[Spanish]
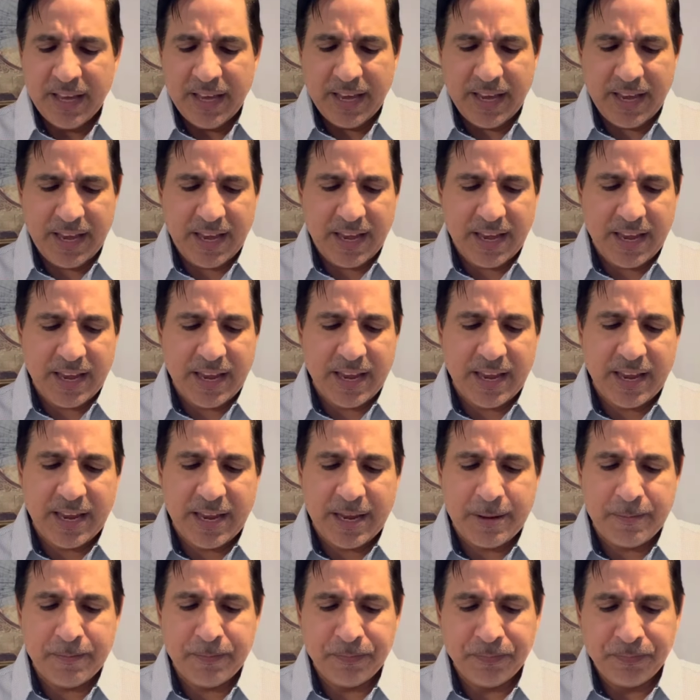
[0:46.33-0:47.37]

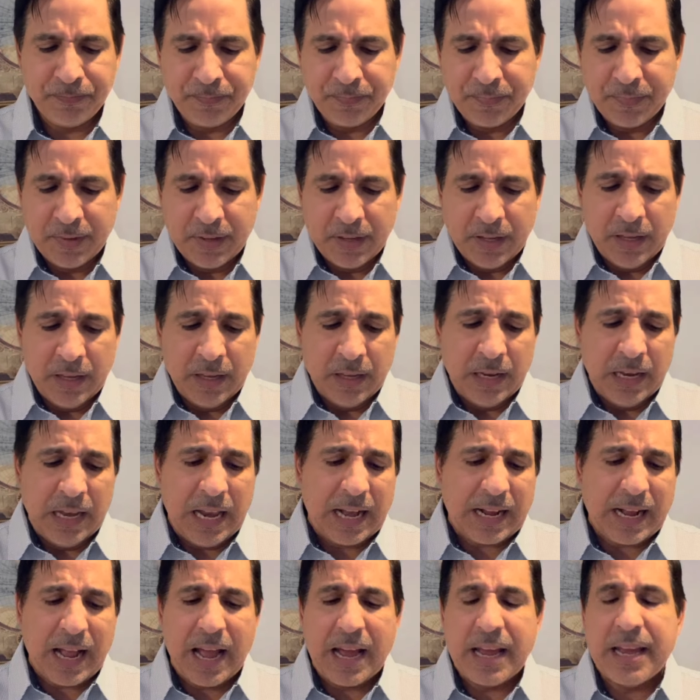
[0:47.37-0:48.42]
Eh,
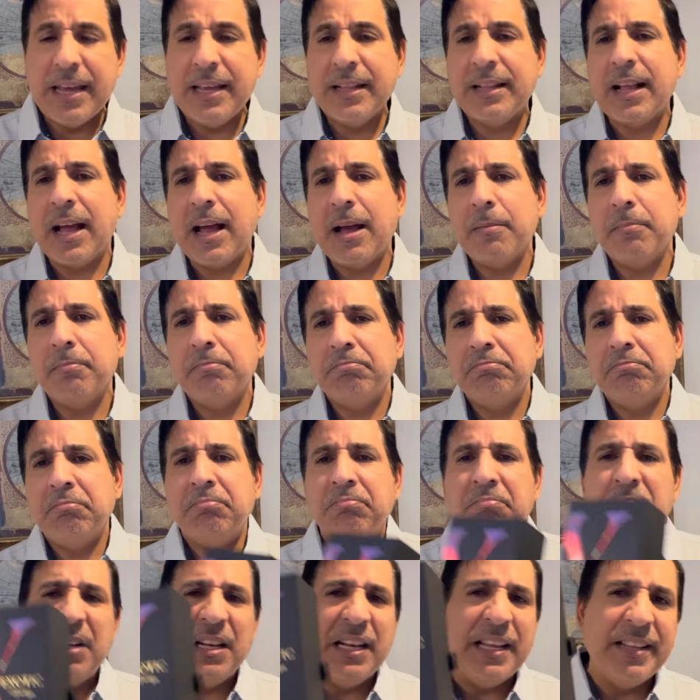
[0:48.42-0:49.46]
la cajita,
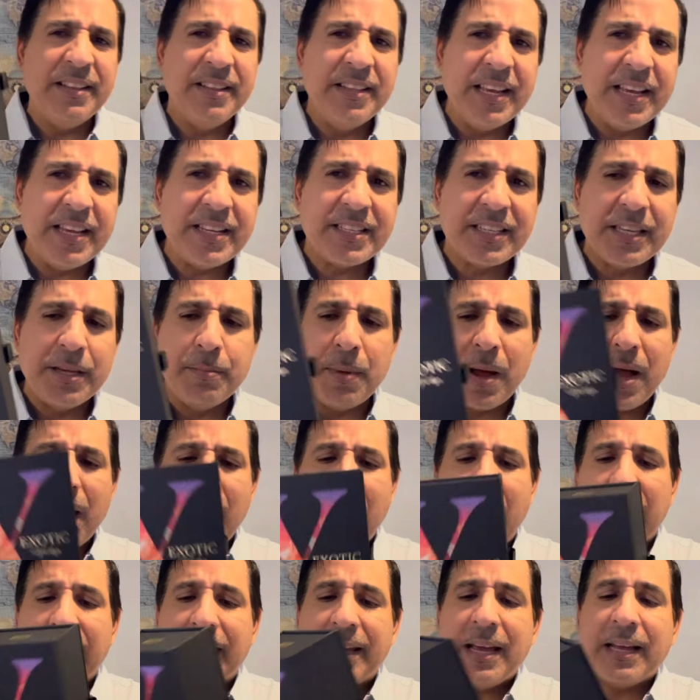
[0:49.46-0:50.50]
lindísima,
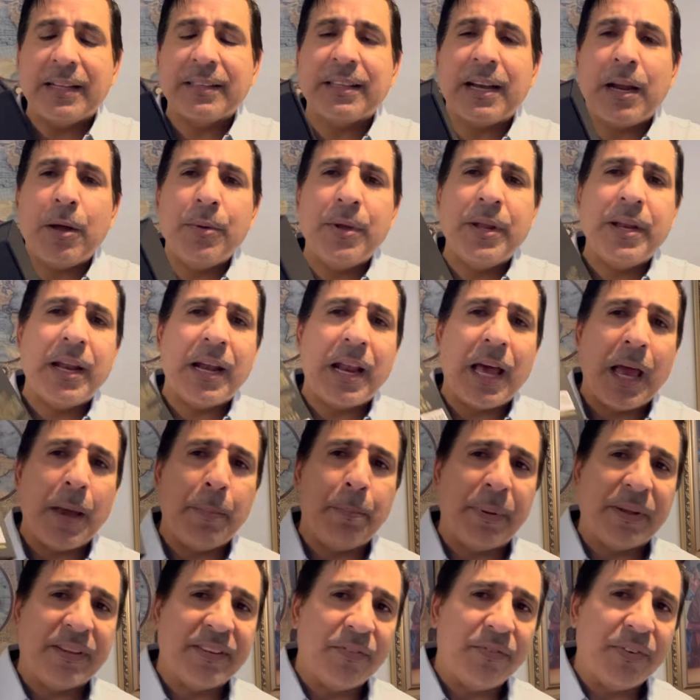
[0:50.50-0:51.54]
aquí atrás vienen las
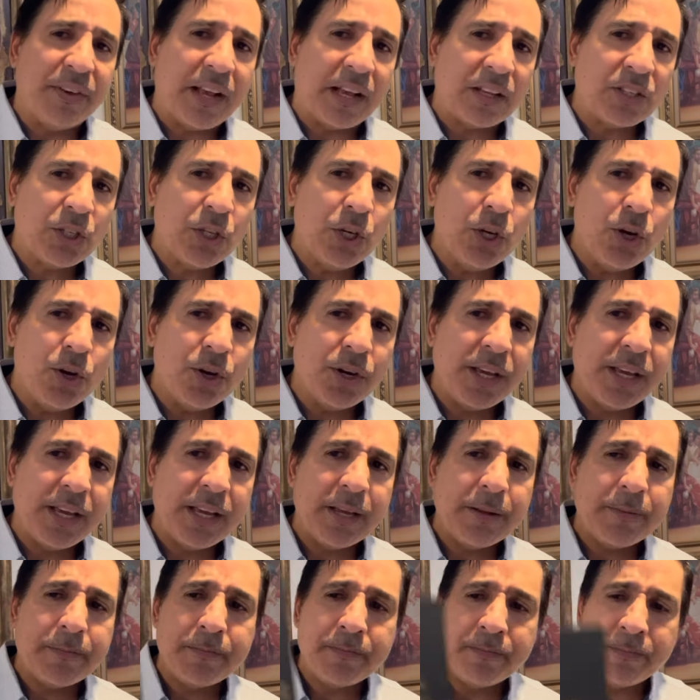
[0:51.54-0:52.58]

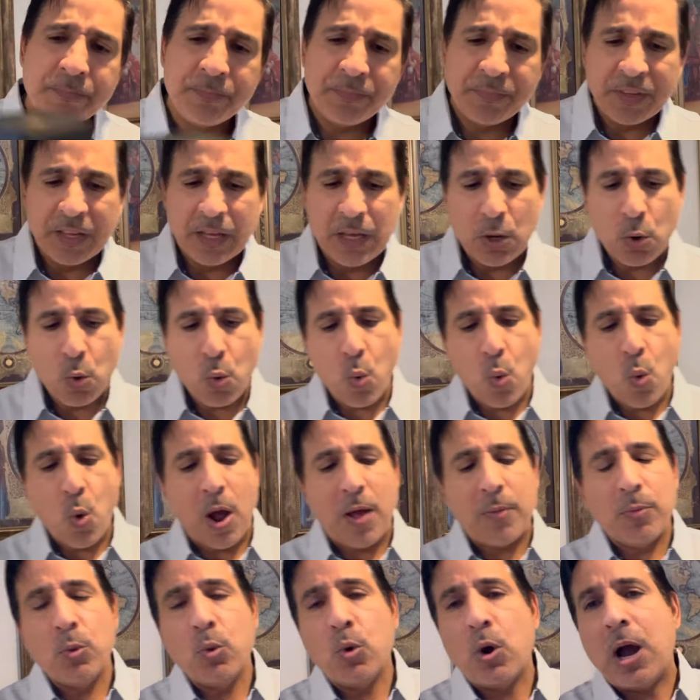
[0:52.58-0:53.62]
especificaciones,
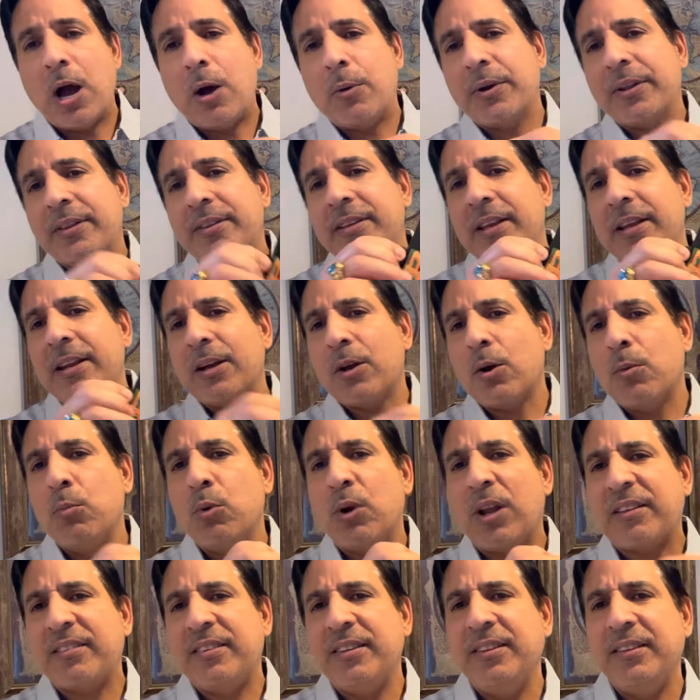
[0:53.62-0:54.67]
cuando abres tiene como
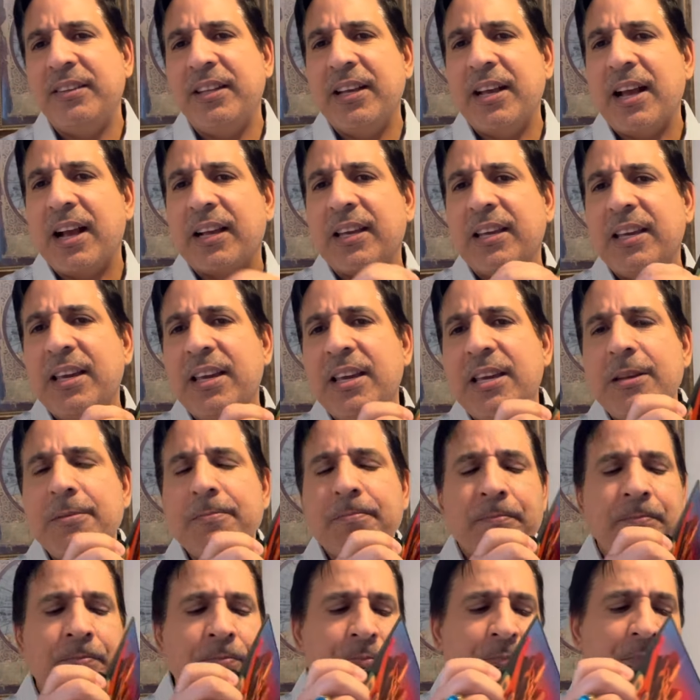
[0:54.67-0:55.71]
una cintica aquí
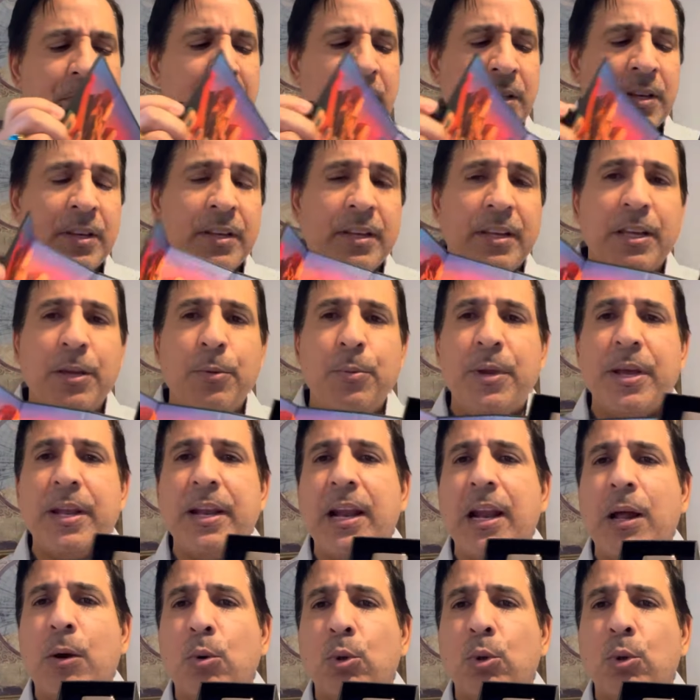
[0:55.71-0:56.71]
y viene la